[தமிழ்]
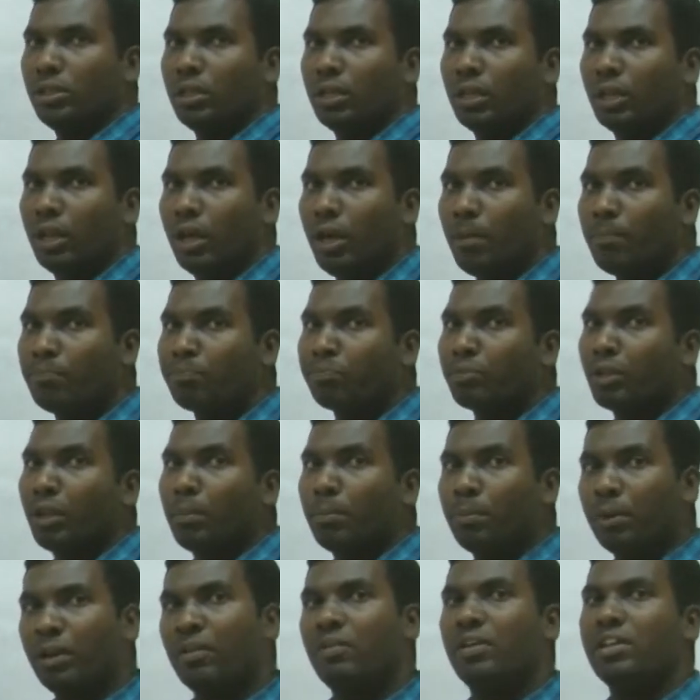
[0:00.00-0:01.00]
இருந்தீங்கன்னா
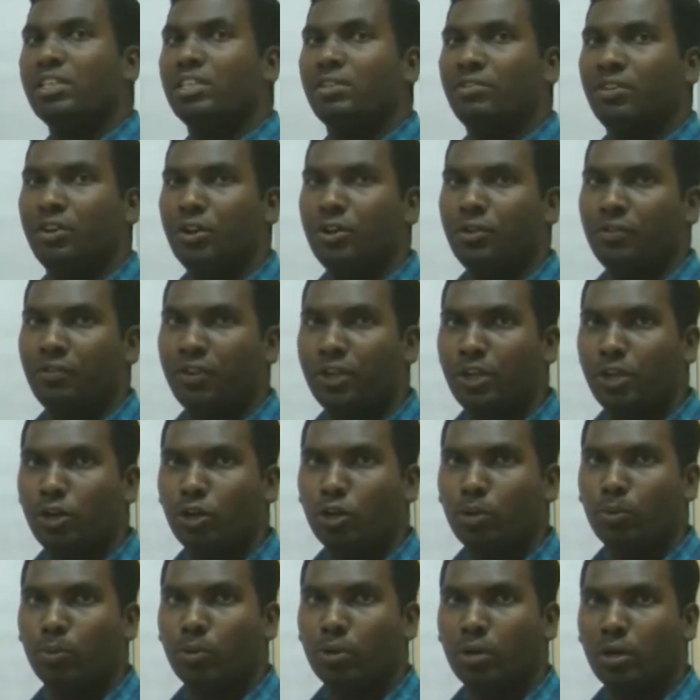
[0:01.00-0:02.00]
ப்ரீவியஸ் வீடியோ
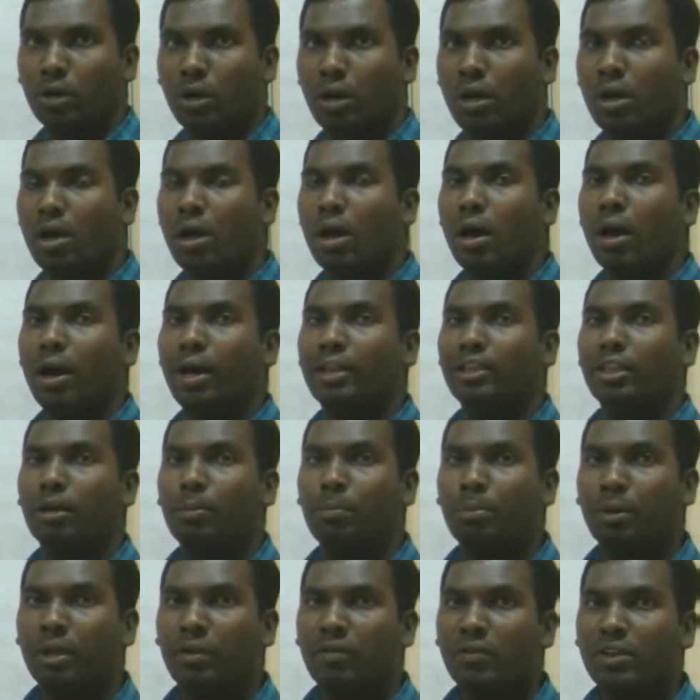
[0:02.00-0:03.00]
வீடியோக்கு போனோன்னா அந்த
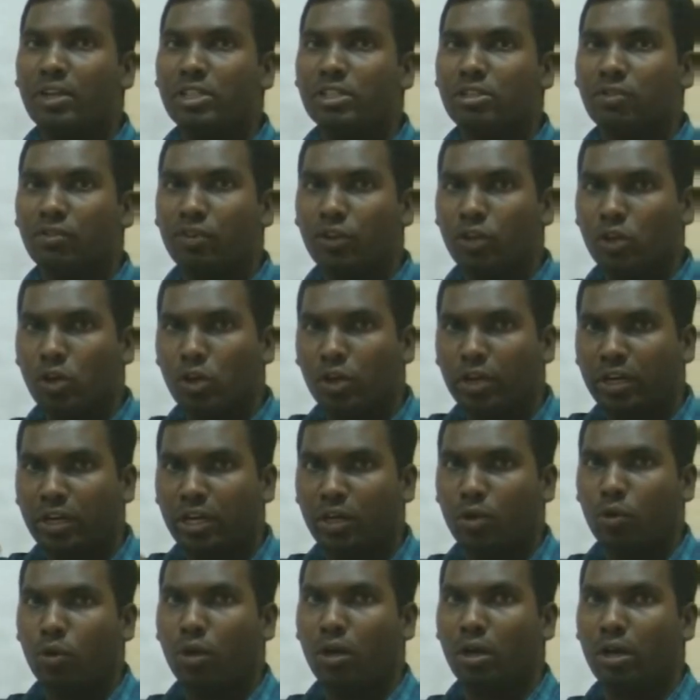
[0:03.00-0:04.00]
ப்ரீவியஸ் வீடியோ
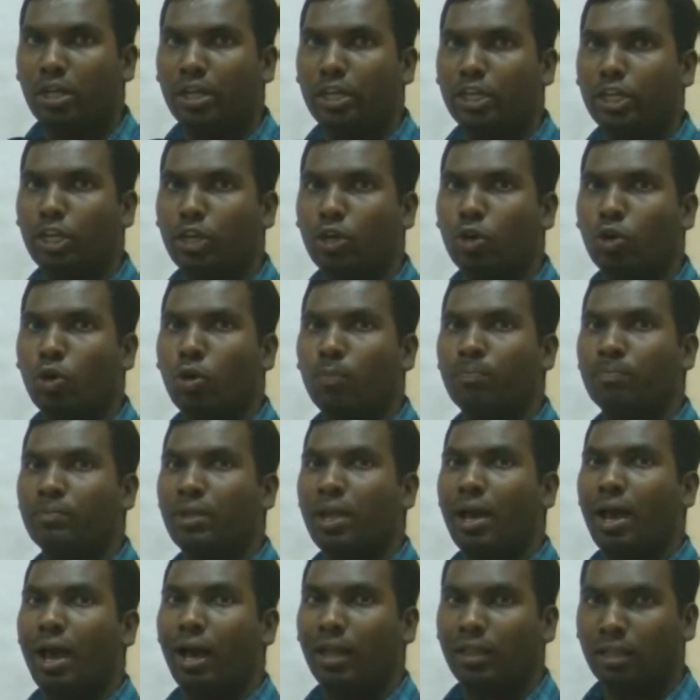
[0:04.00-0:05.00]
கீழே ஒரு லிங்க் இருக்கும்
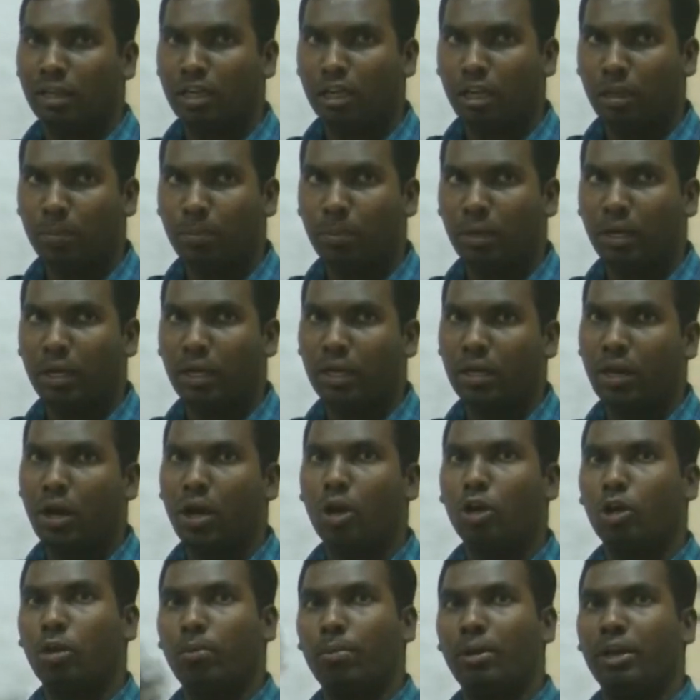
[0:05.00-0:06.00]
அதை கிளிக் பண்ணிங்கன்னா
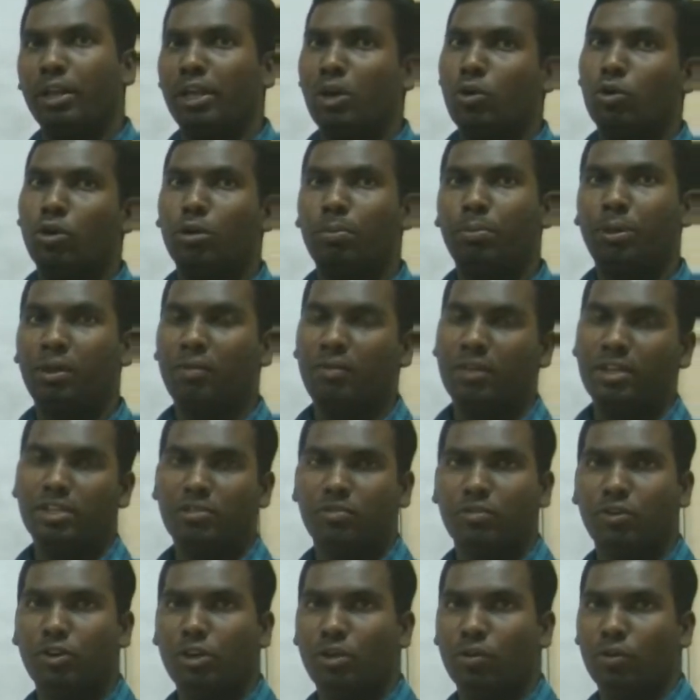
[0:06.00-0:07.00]
ஆட்டோமேட்டிக்காக உங்களுக்கு
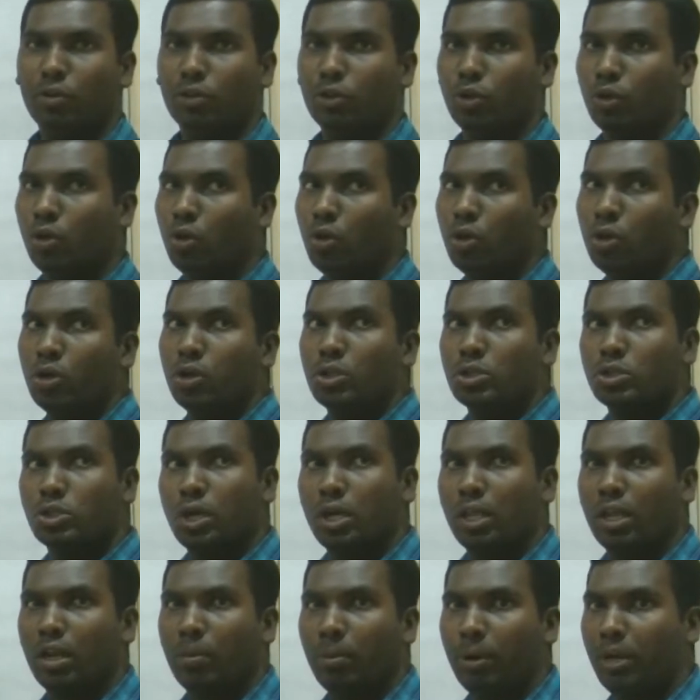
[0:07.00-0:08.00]
ப்ரீவியஸ் வீடியோ வந்துடும்
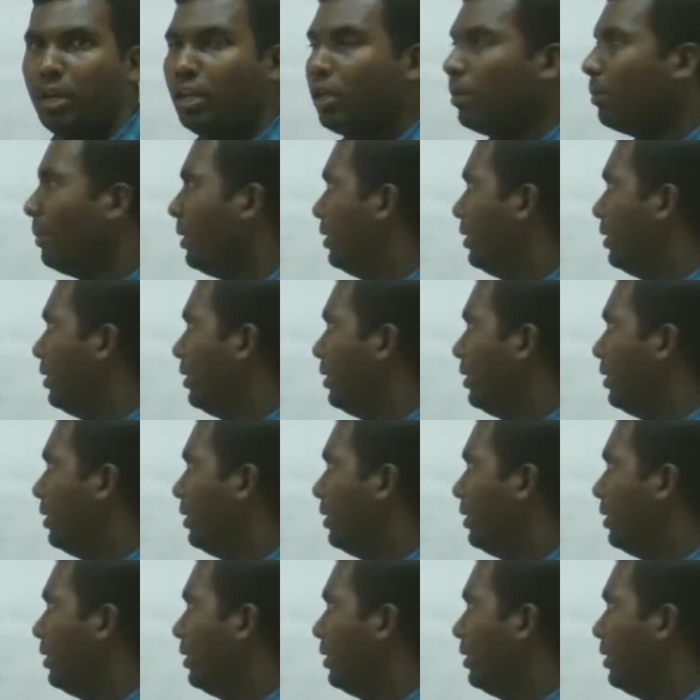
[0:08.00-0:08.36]
ஸோ அதில் போய் நீங்கள்